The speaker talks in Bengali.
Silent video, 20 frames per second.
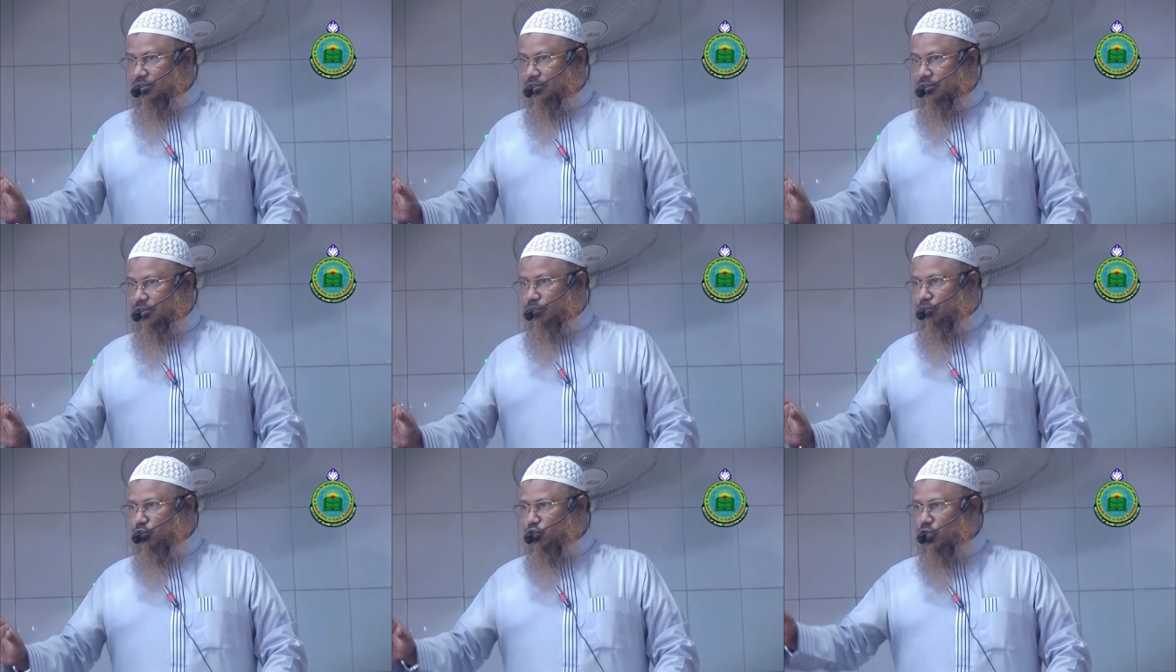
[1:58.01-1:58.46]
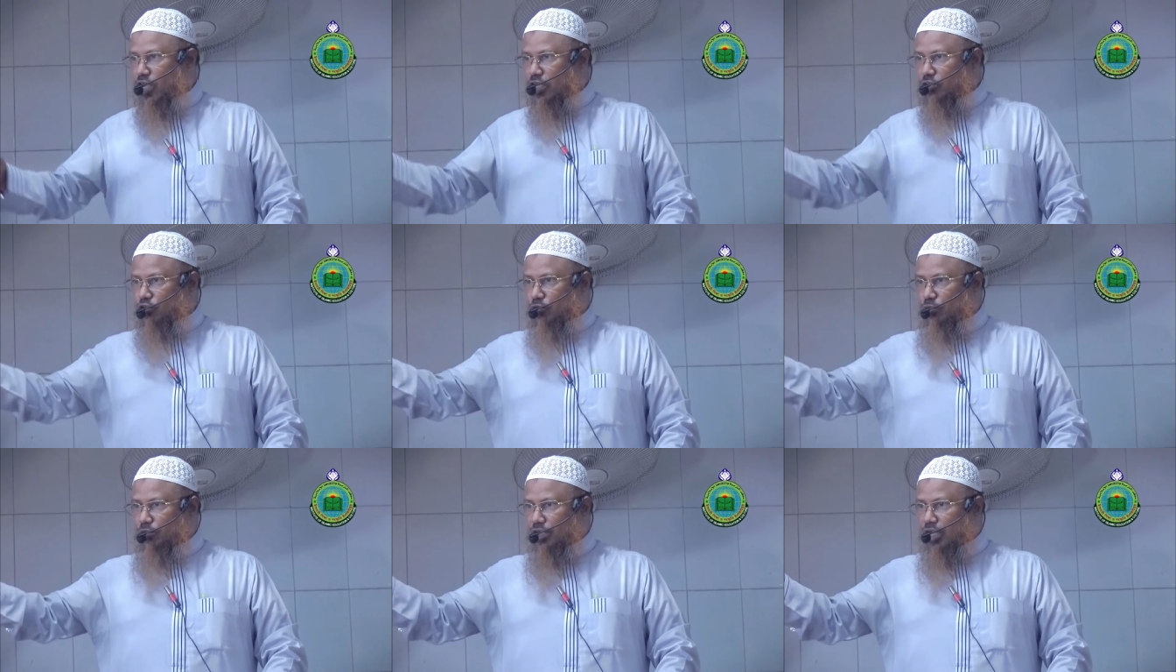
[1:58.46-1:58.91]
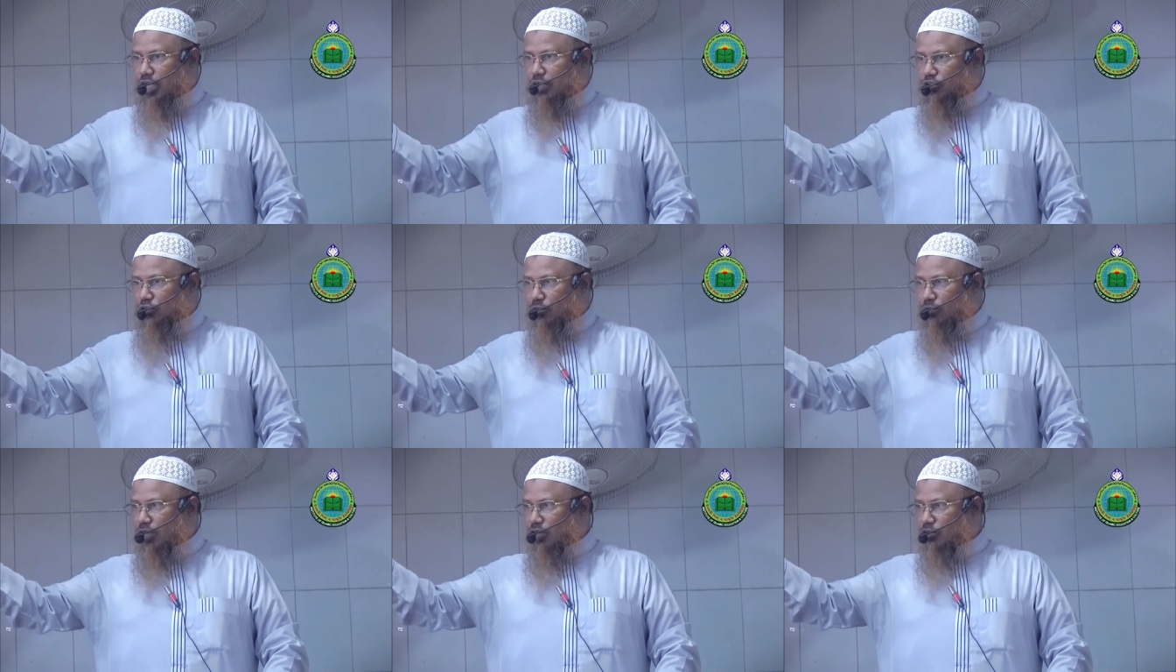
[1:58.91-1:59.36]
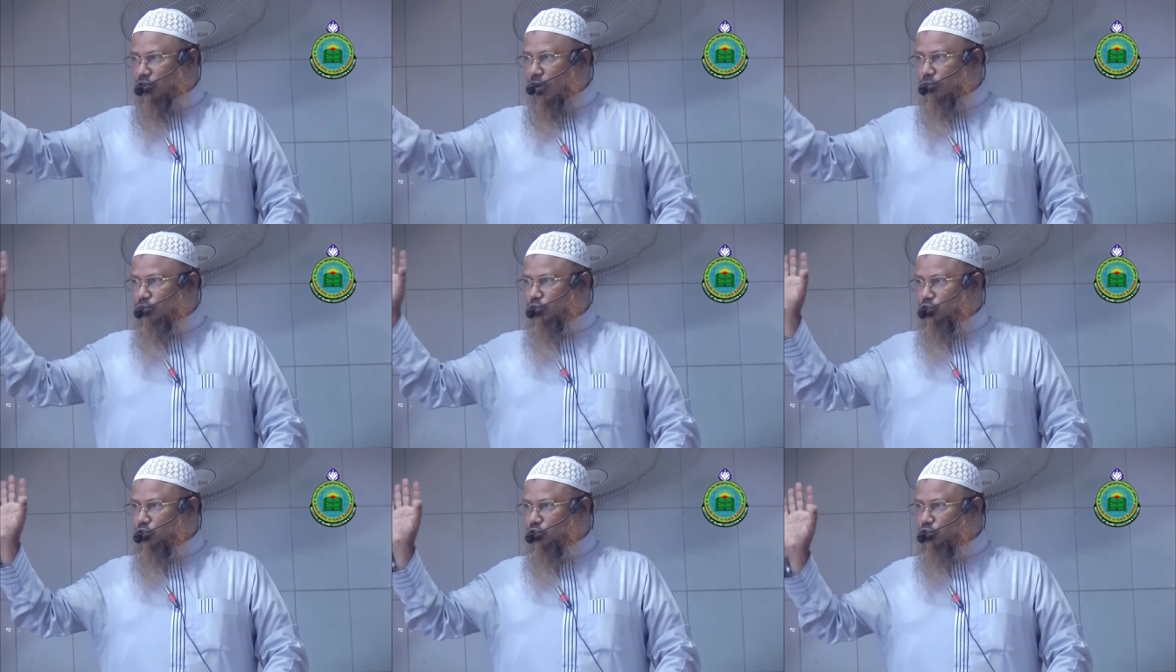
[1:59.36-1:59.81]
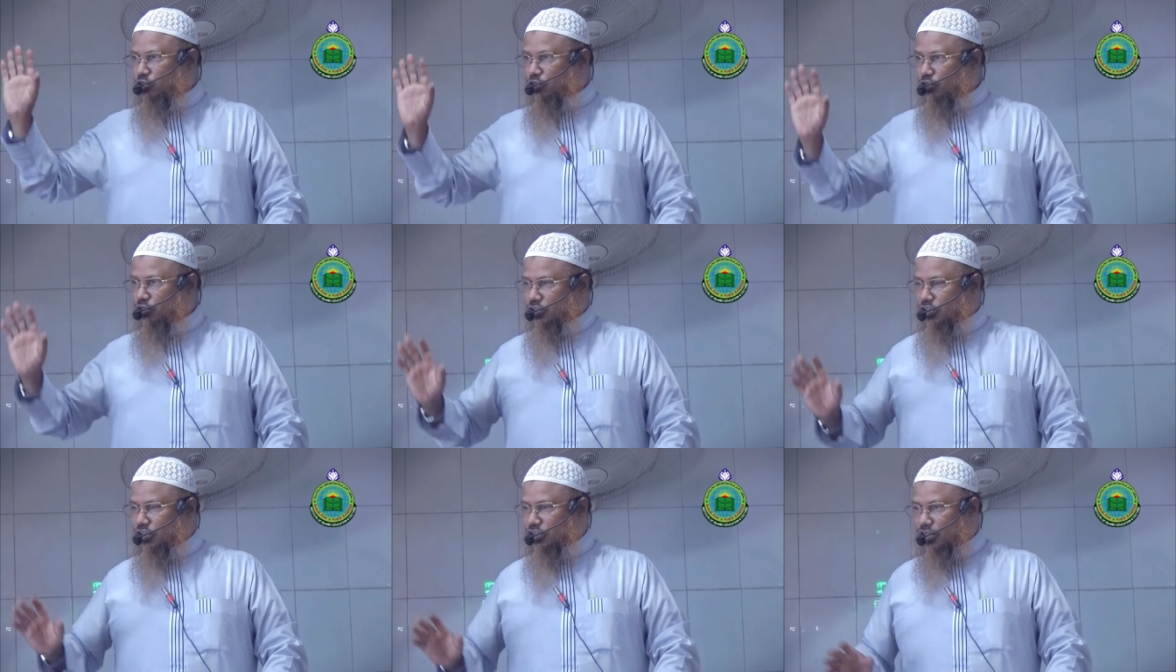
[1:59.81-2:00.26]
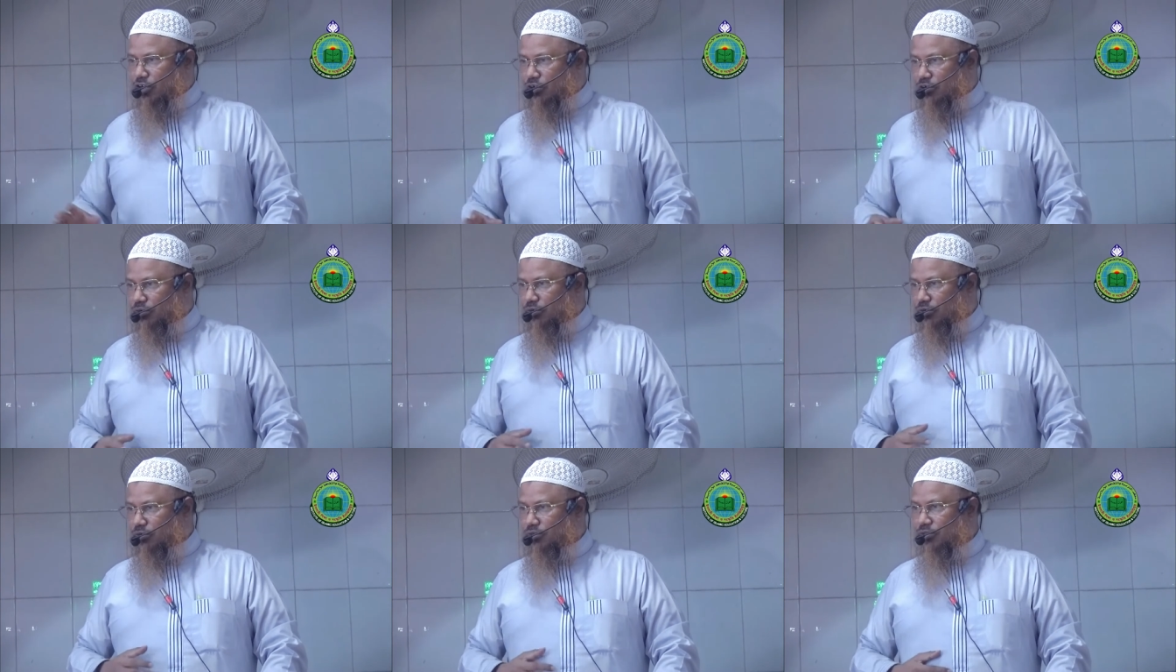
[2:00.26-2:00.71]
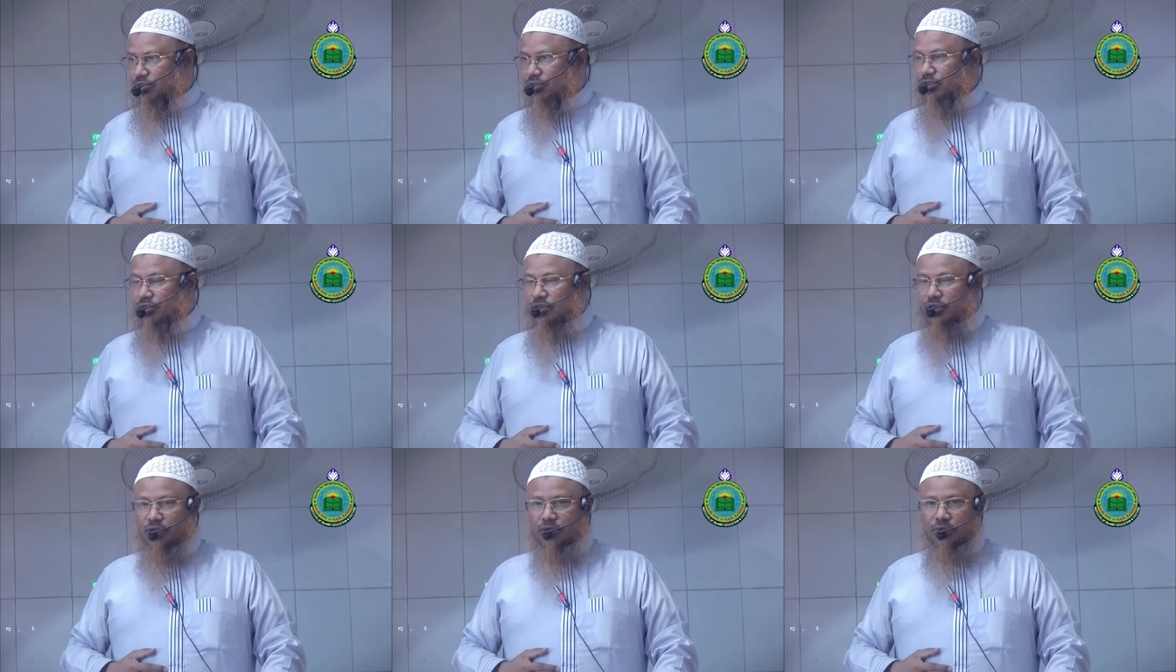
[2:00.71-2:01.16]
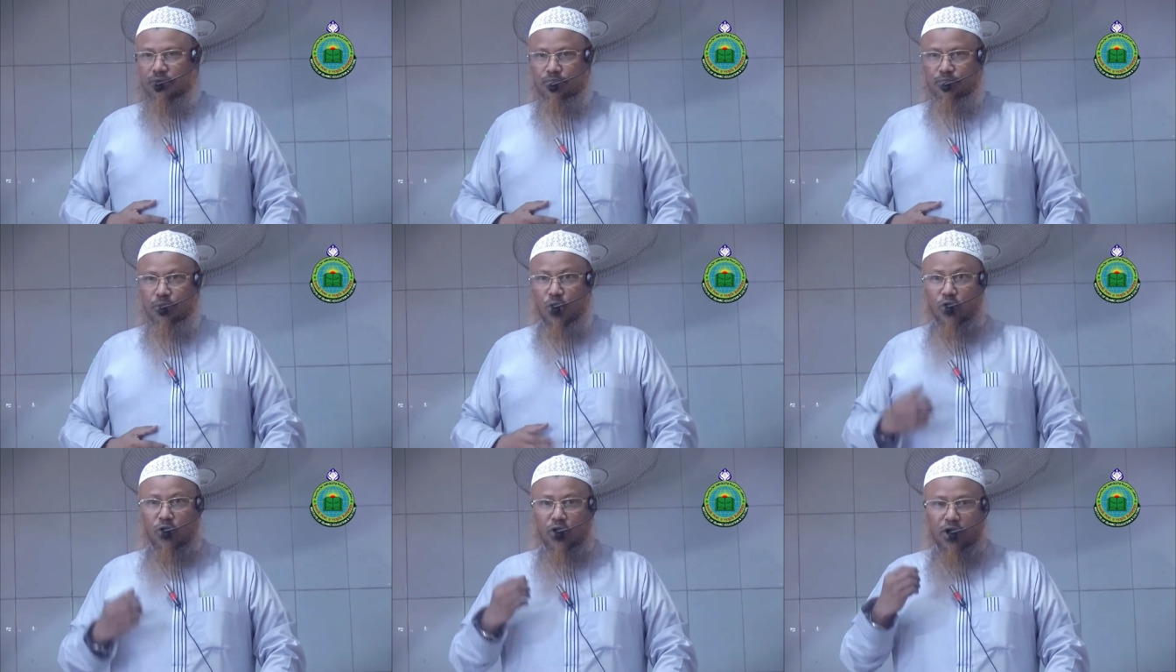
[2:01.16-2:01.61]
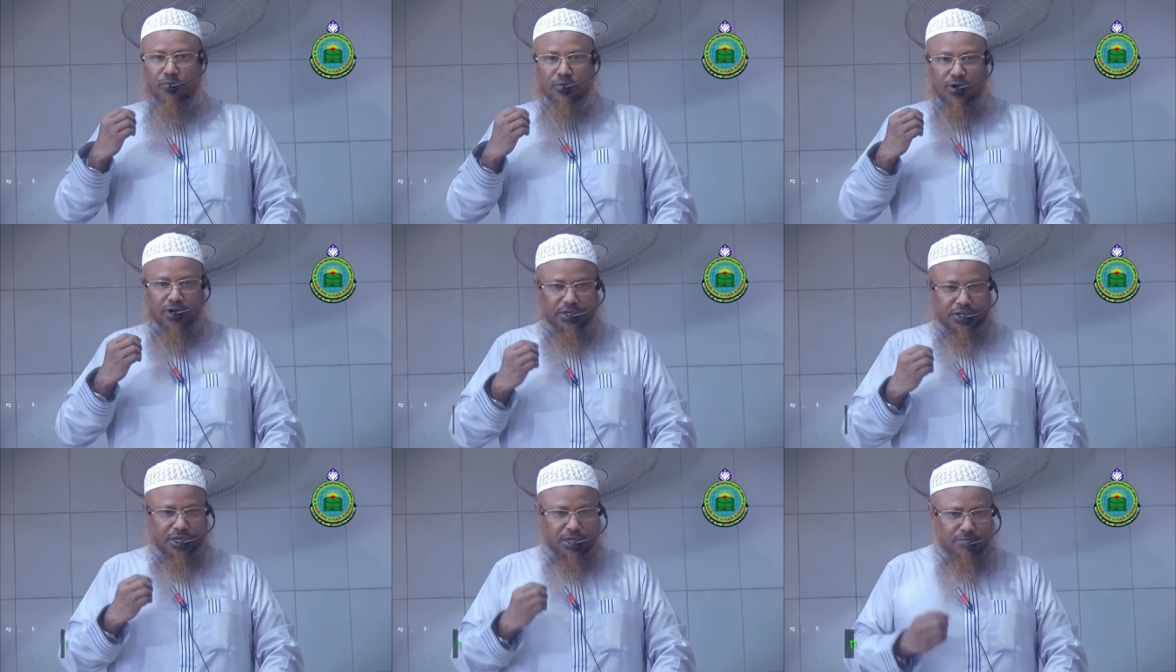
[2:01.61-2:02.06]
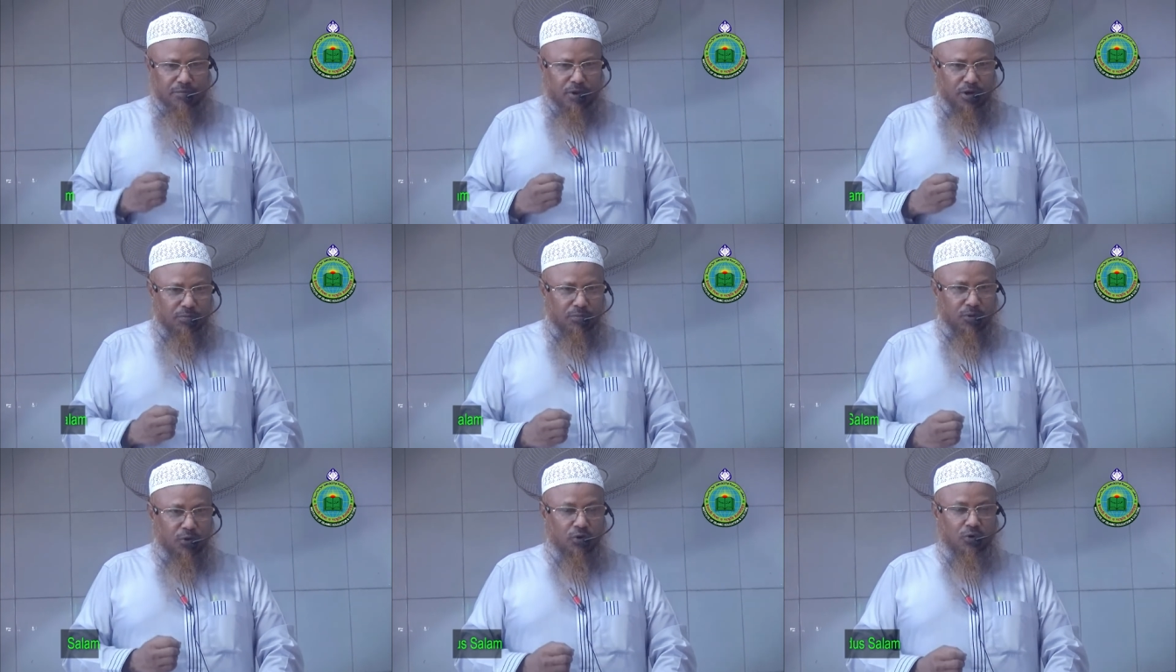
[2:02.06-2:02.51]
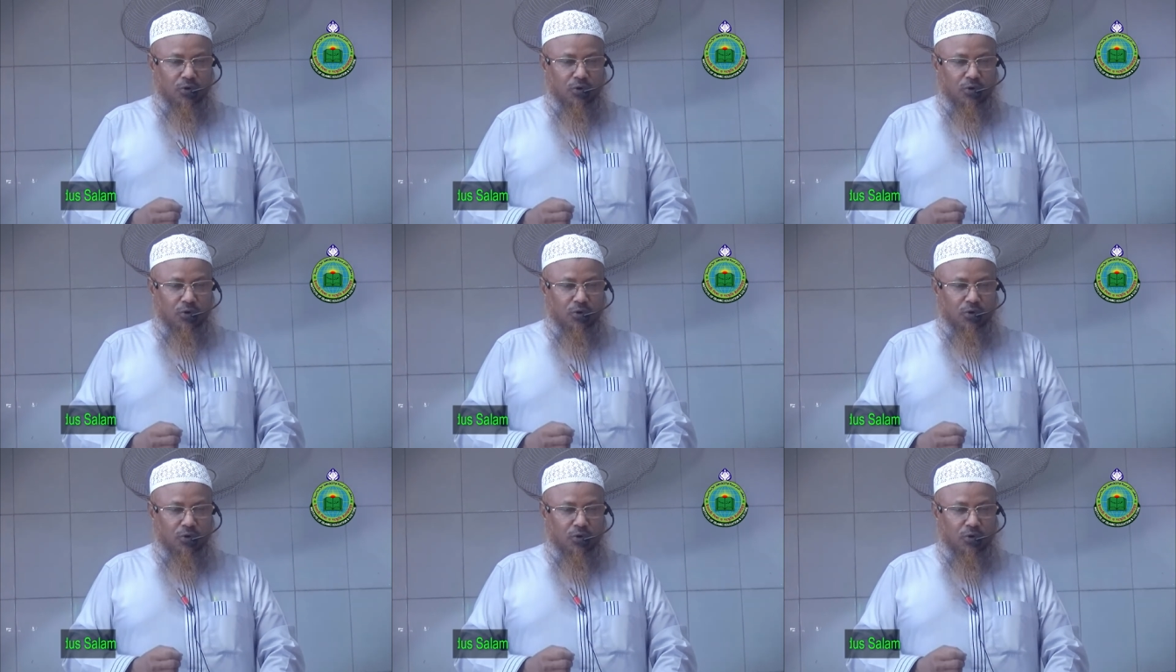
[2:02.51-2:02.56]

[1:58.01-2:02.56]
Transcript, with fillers: যে মুসা তুমি আর তোমার রব যুদ্ধ করতে যাও বরং আমরা কি বলবো